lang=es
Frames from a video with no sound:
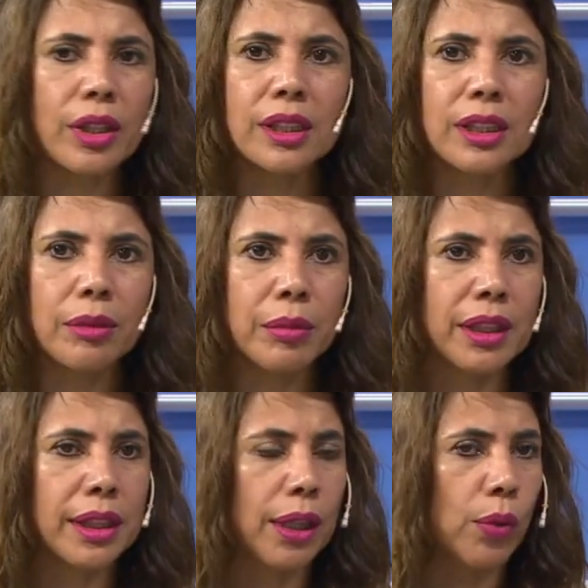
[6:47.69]

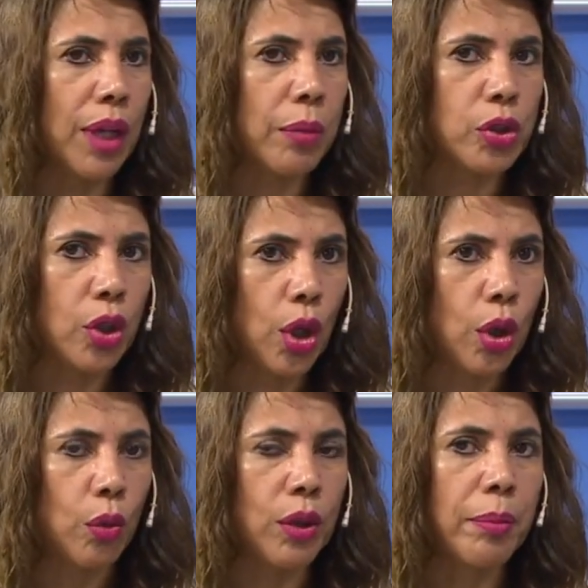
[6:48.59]
Recientemente inauguramos
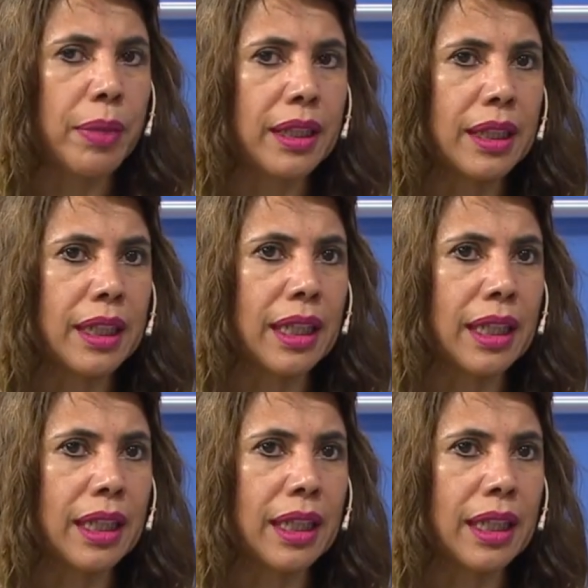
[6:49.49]
una parte